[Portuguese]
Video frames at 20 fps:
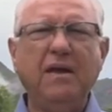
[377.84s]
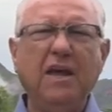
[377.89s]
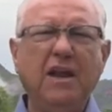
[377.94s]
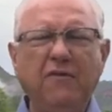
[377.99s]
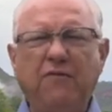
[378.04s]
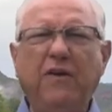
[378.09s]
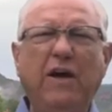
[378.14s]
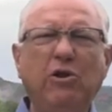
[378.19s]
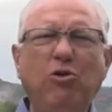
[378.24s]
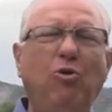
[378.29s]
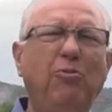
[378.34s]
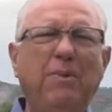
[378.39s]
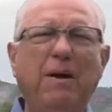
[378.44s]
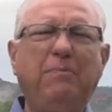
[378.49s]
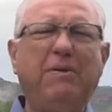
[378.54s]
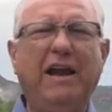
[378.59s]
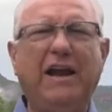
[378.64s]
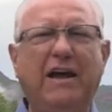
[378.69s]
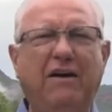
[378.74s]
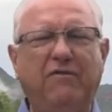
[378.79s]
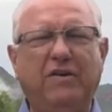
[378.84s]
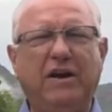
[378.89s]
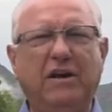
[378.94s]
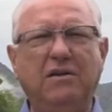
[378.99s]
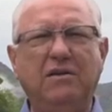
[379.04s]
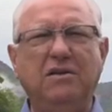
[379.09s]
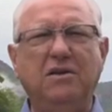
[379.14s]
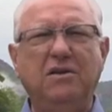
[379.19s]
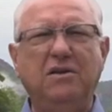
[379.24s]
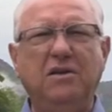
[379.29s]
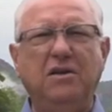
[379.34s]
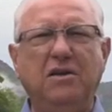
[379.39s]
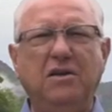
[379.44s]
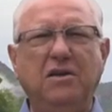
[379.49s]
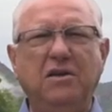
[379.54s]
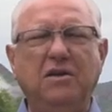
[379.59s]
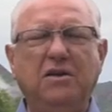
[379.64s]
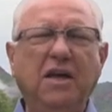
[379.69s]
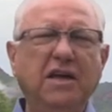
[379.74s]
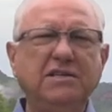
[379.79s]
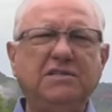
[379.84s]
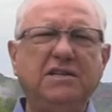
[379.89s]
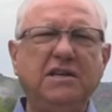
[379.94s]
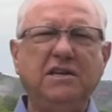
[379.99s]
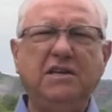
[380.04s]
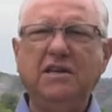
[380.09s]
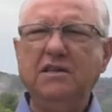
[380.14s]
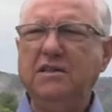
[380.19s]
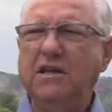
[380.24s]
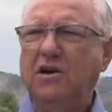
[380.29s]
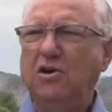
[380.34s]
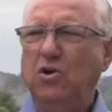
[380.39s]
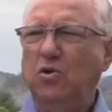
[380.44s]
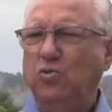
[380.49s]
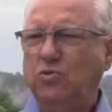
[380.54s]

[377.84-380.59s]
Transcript: Ele falou uma palavra. E em seguida,